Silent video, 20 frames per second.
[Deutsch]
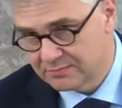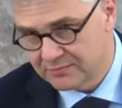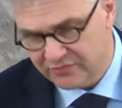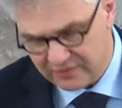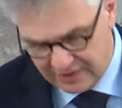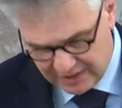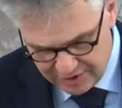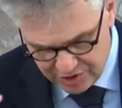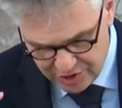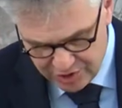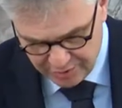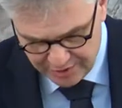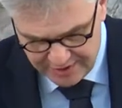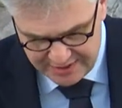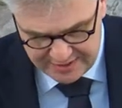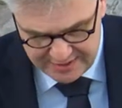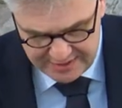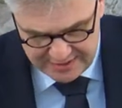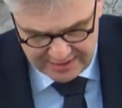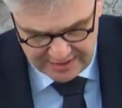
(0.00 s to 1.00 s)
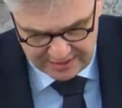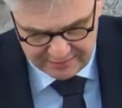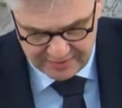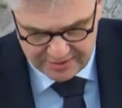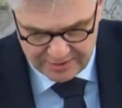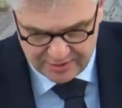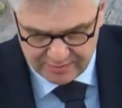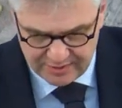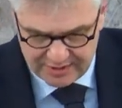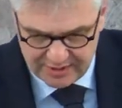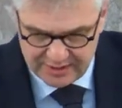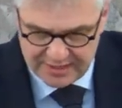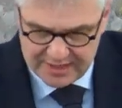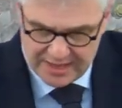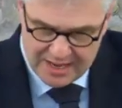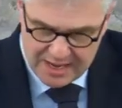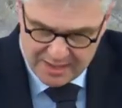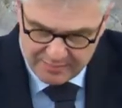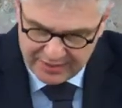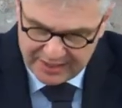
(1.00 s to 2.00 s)
Vielleicht stutzen Sie etwas über die
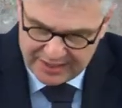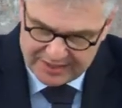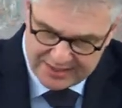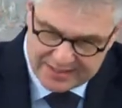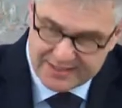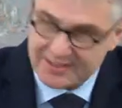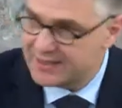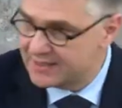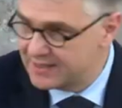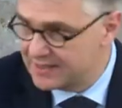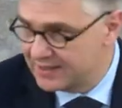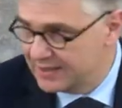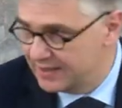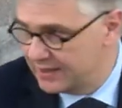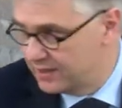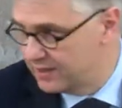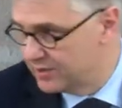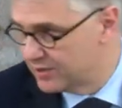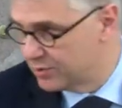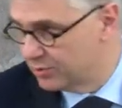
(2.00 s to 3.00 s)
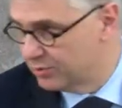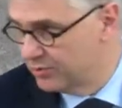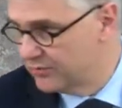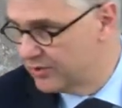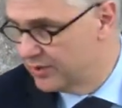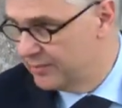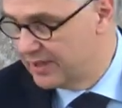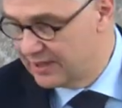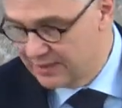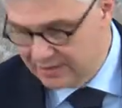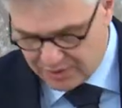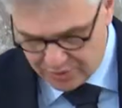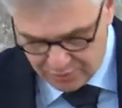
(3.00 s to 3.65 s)
beiden Sätze, die ich Ihnen so unvermittelt